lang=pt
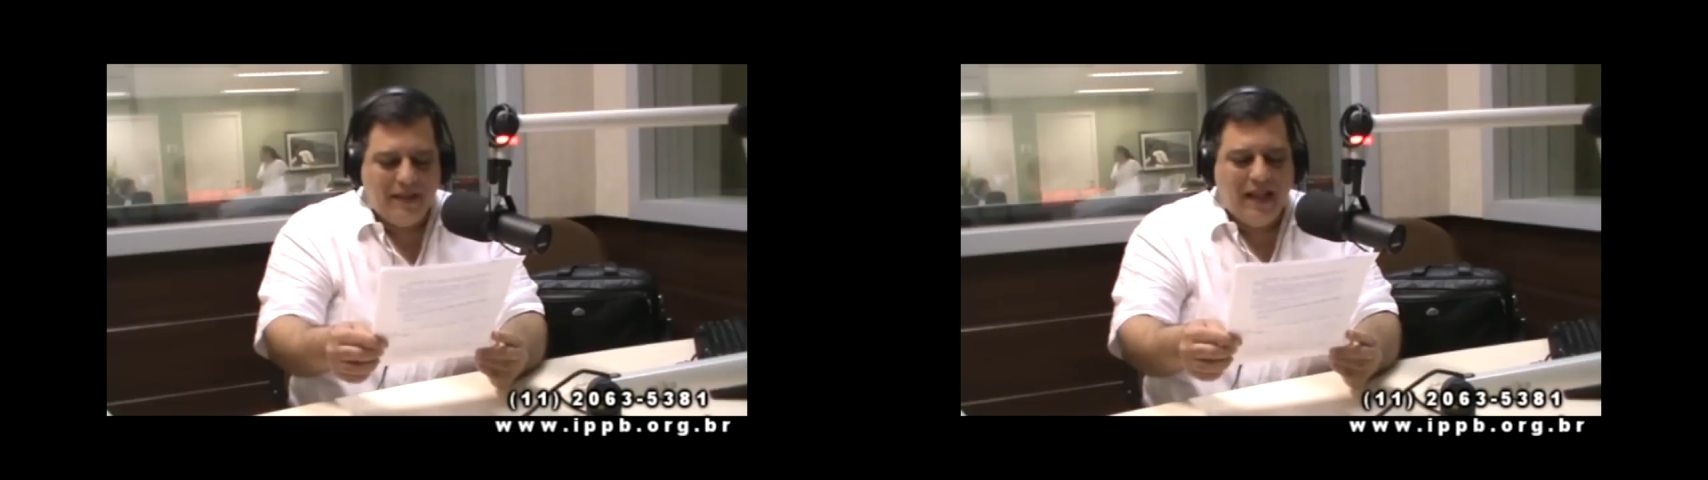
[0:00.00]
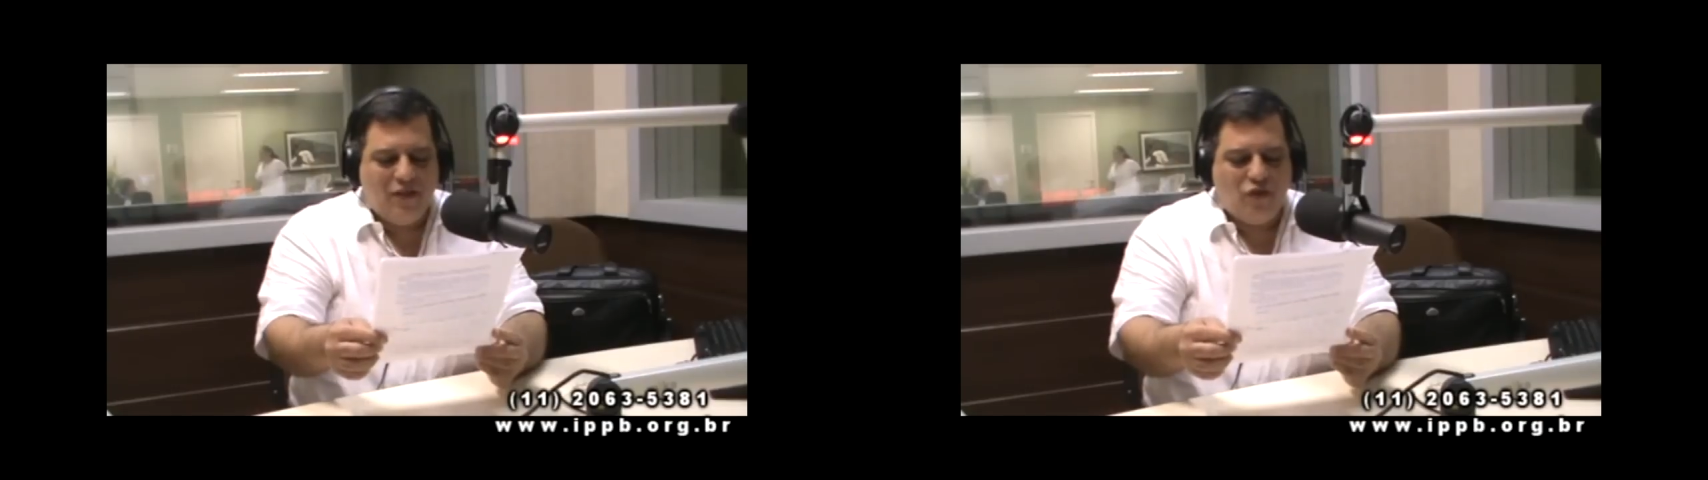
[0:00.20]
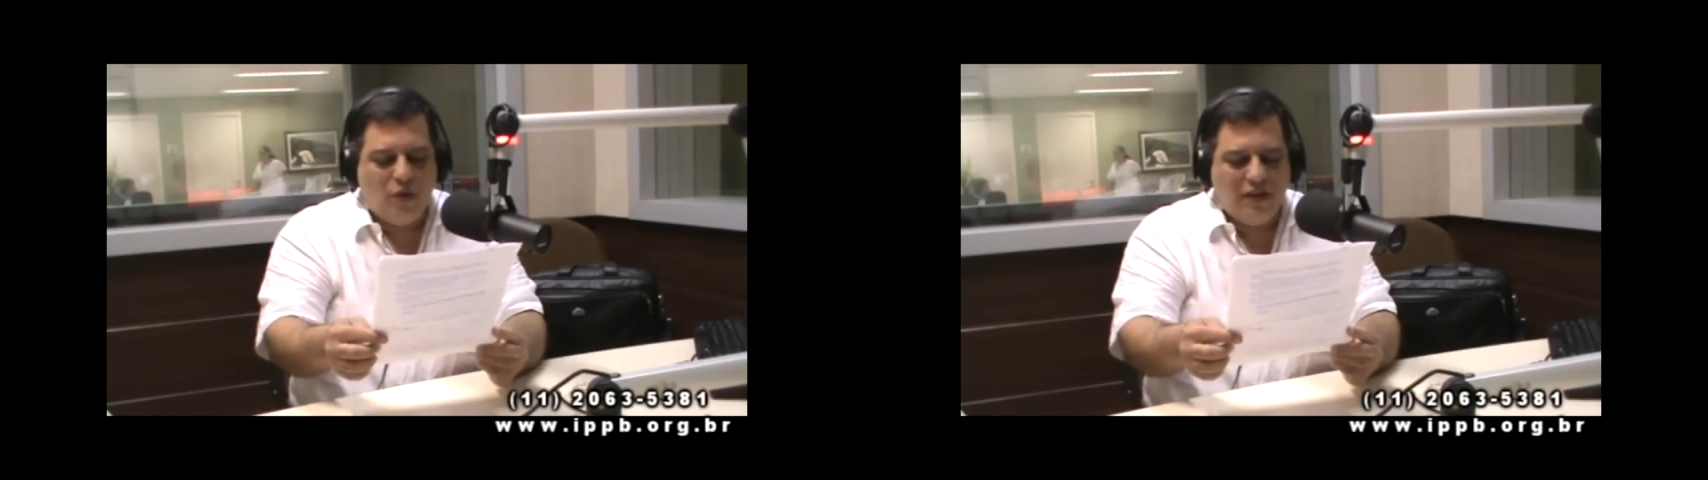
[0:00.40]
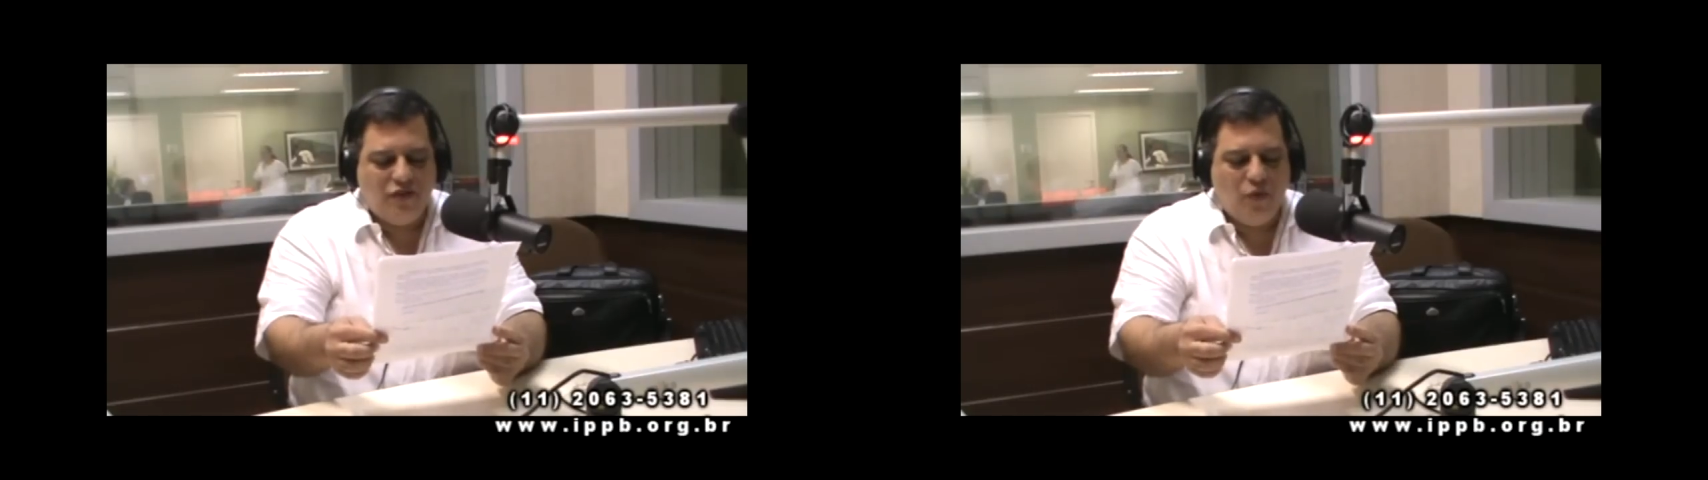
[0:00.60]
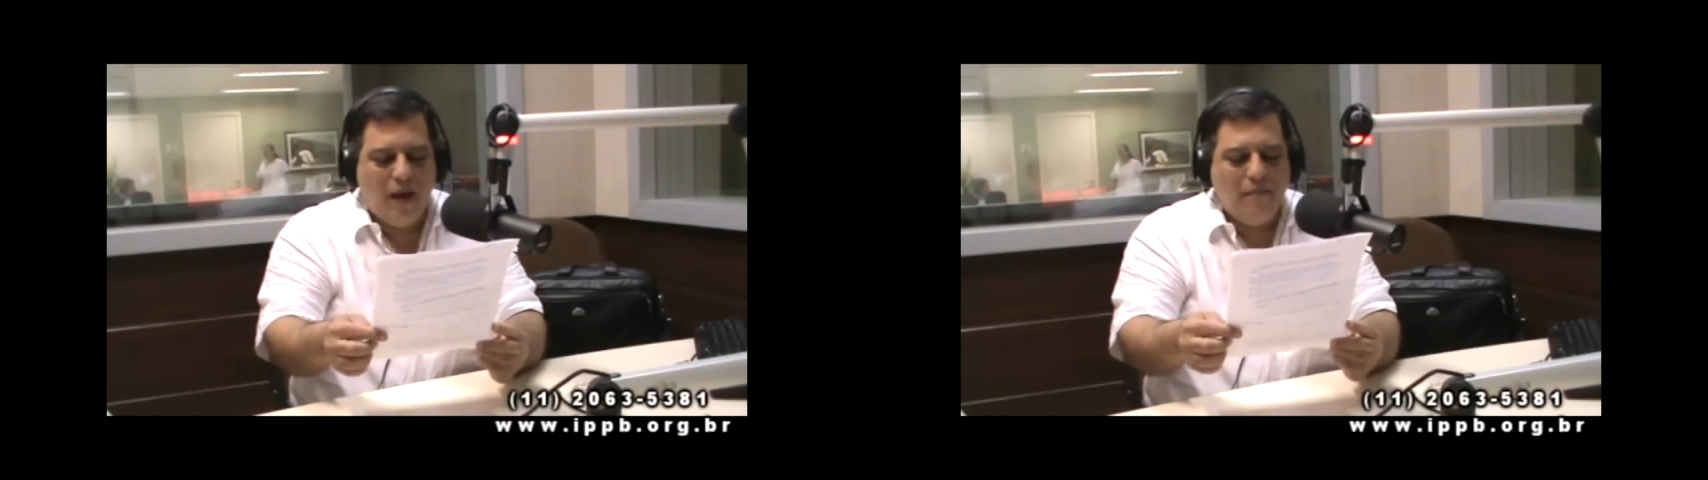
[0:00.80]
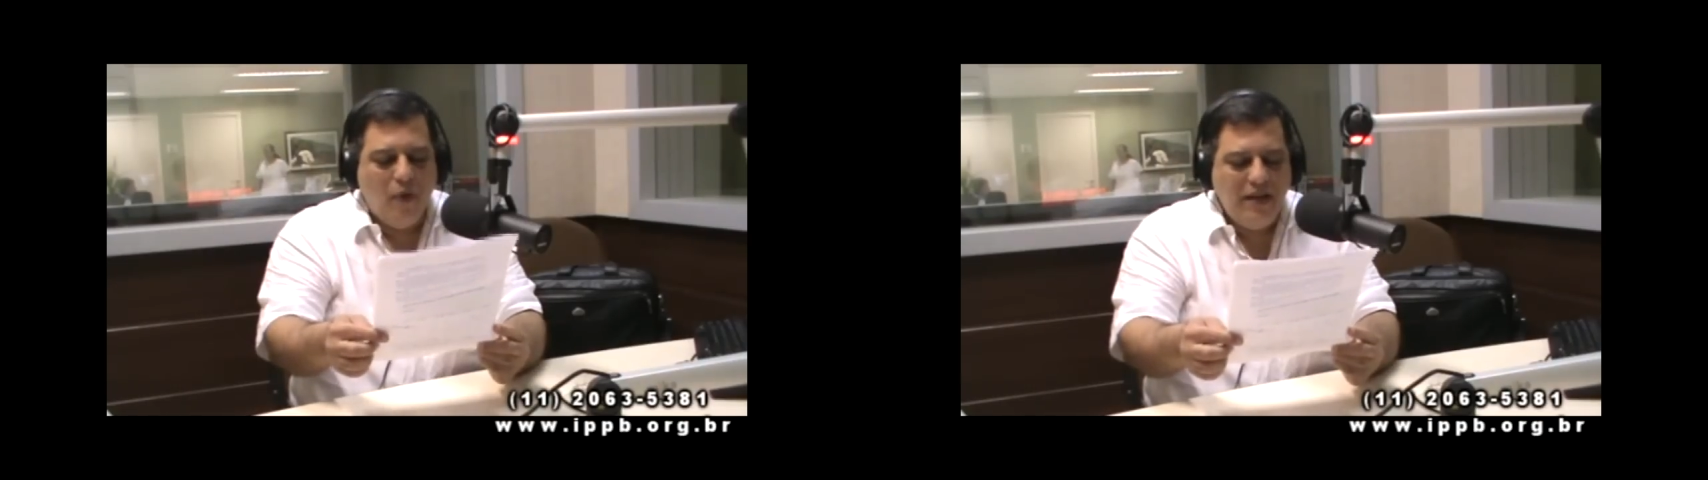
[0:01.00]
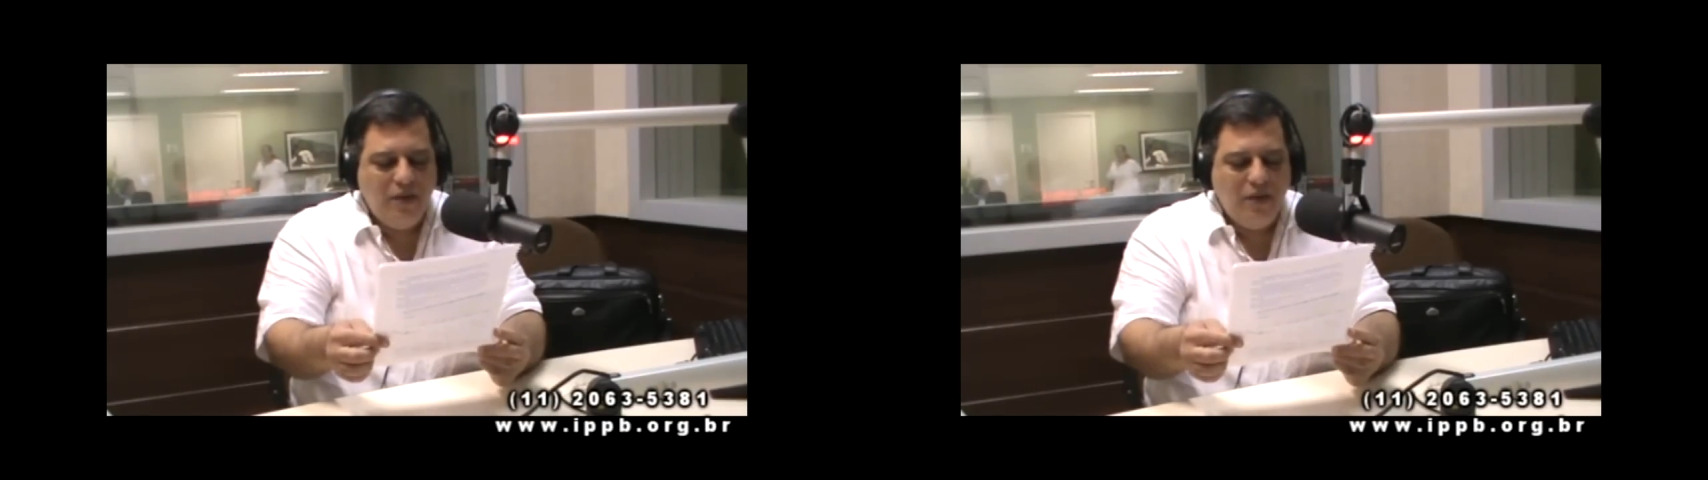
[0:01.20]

nas ondas do amor